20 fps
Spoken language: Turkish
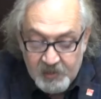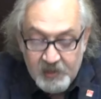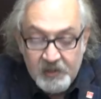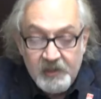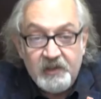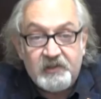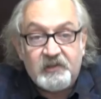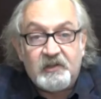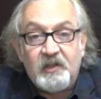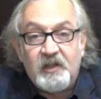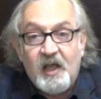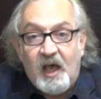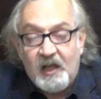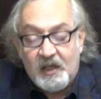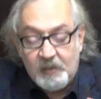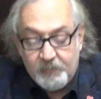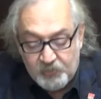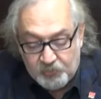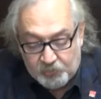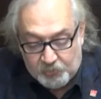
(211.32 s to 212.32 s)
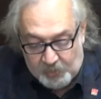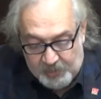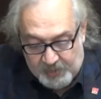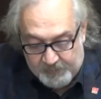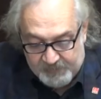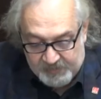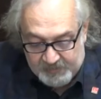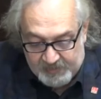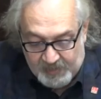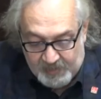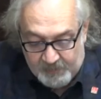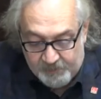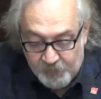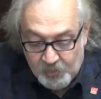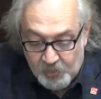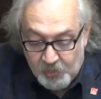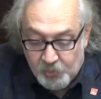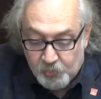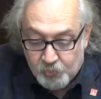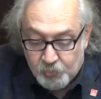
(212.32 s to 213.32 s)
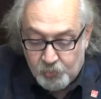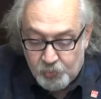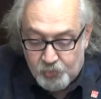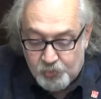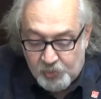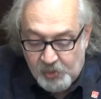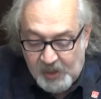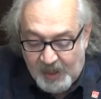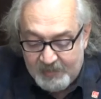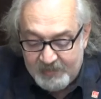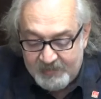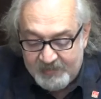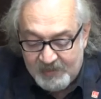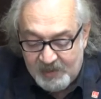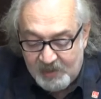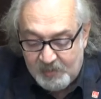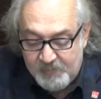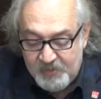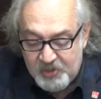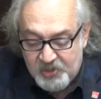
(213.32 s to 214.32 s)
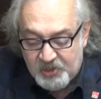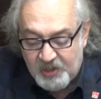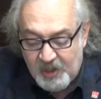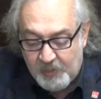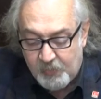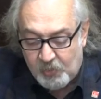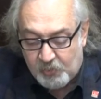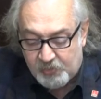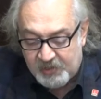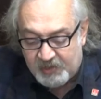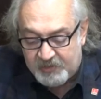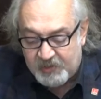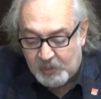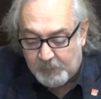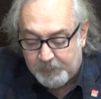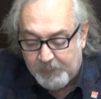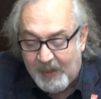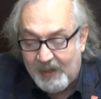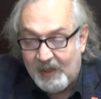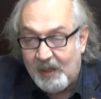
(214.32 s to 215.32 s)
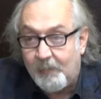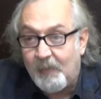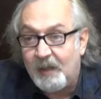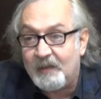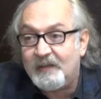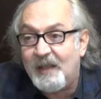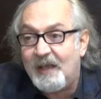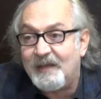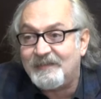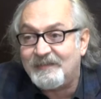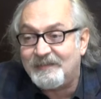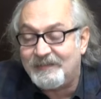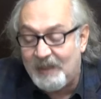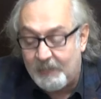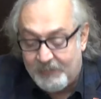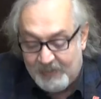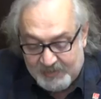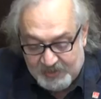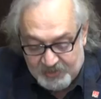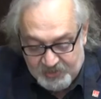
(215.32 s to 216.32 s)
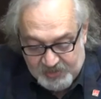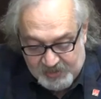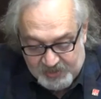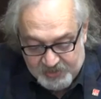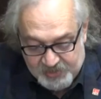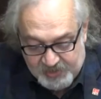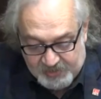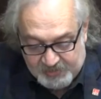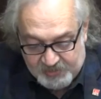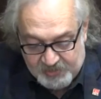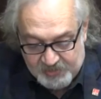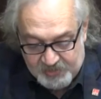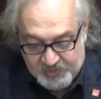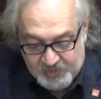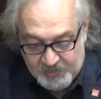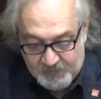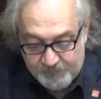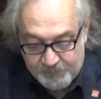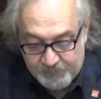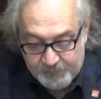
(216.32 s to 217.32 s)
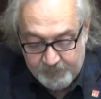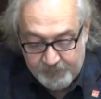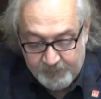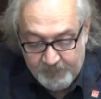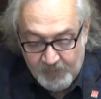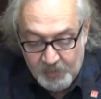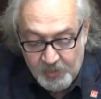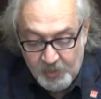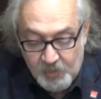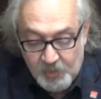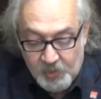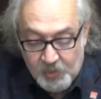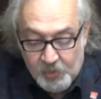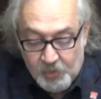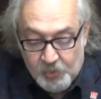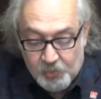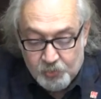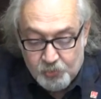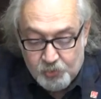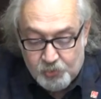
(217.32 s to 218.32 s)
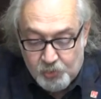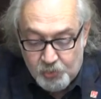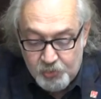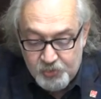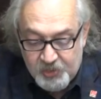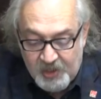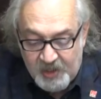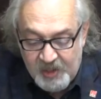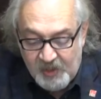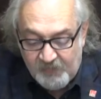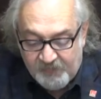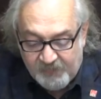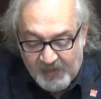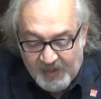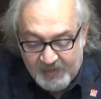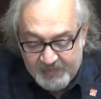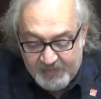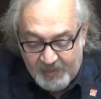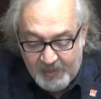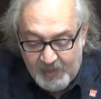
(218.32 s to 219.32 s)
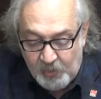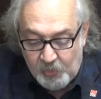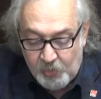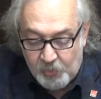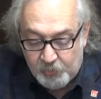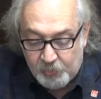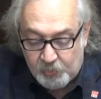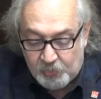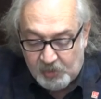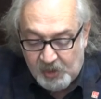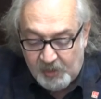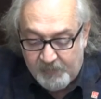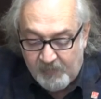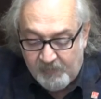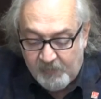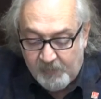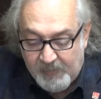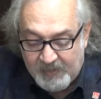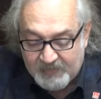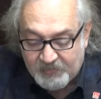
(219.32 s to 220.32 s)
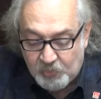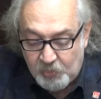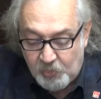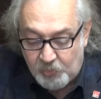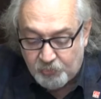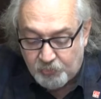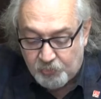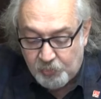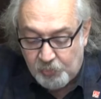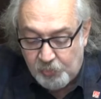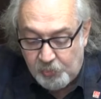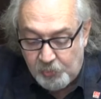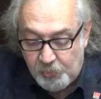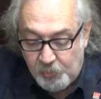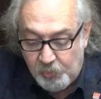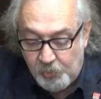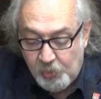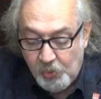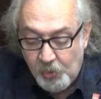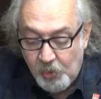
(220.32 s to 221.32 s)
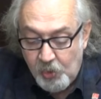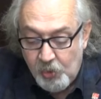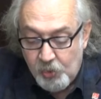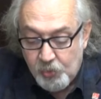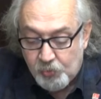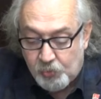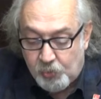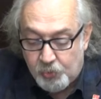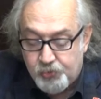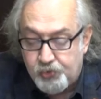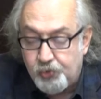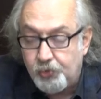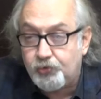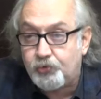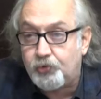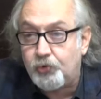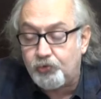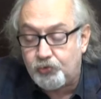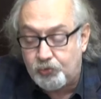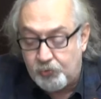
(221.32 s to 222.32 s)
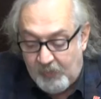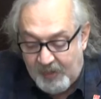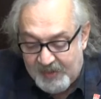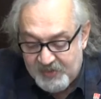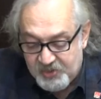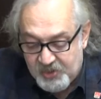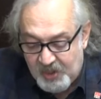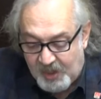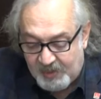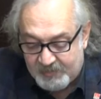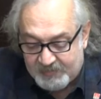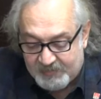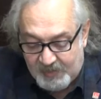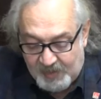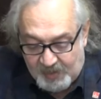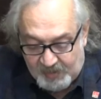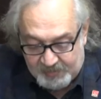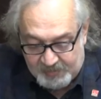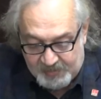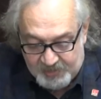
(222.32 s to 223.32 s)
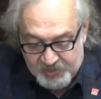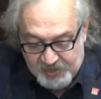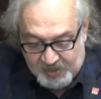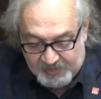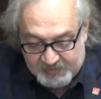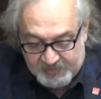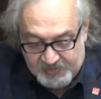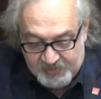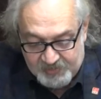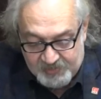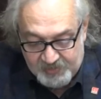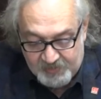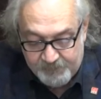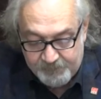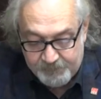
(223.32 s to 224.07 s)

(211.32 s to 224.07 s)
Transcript: iktidarımız döneminde güçlendirilmiş demokratik parlamenter sisteme geçilecektir. Düşünceyi ifade, örgütleme ve basın özgürlüğü koşulsuz güvence altına alınacaktır.